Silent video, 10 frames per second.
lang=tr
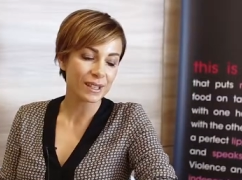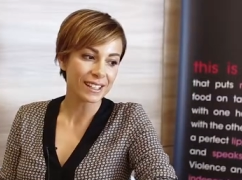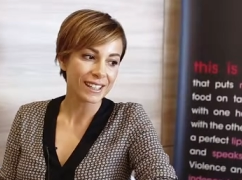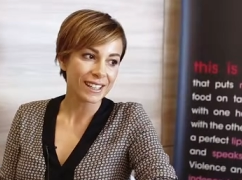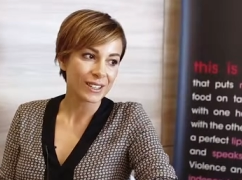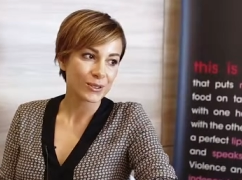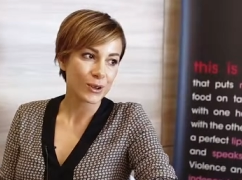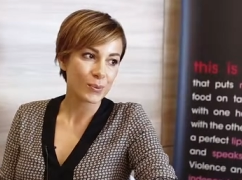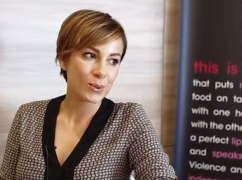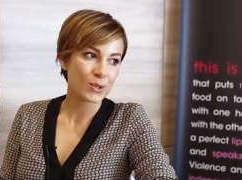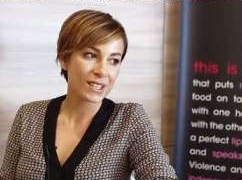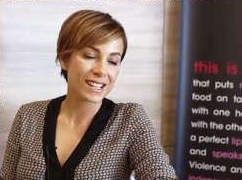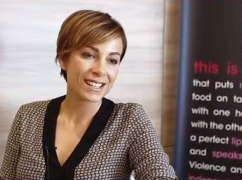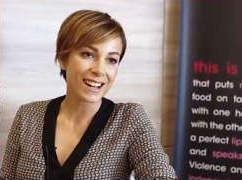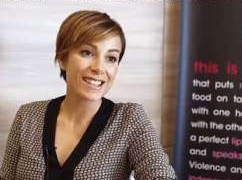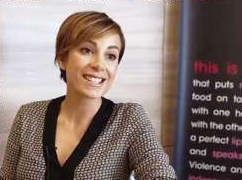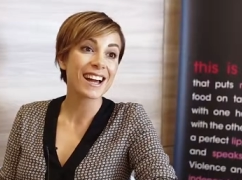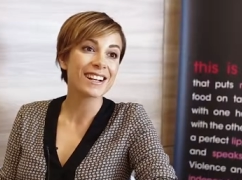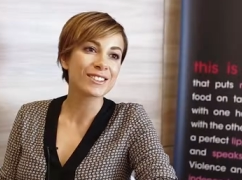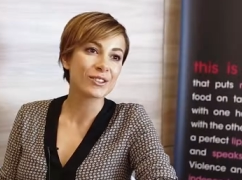bir 4,5 senelik
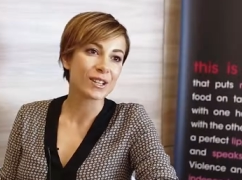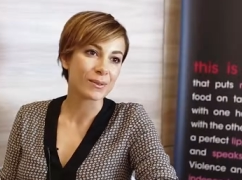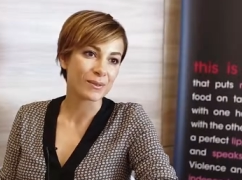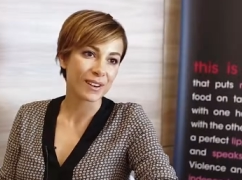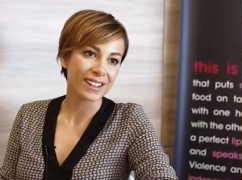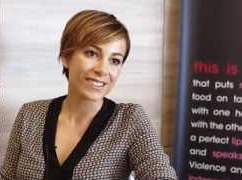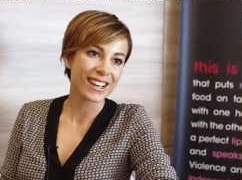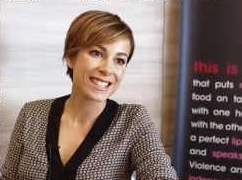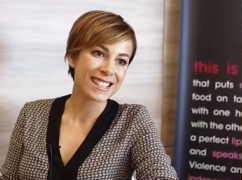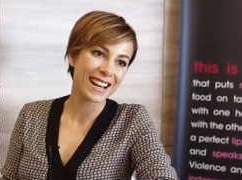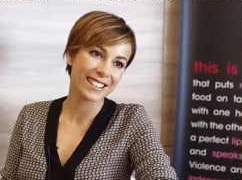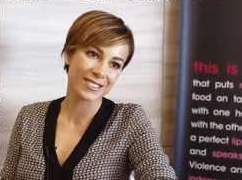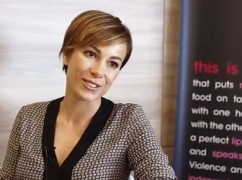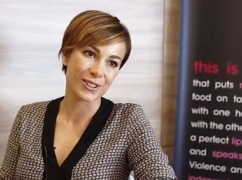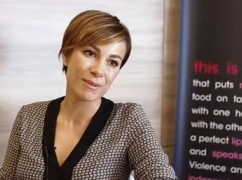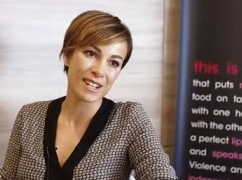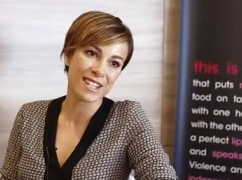askerlik dönemim var. Ana askerlik diyorum.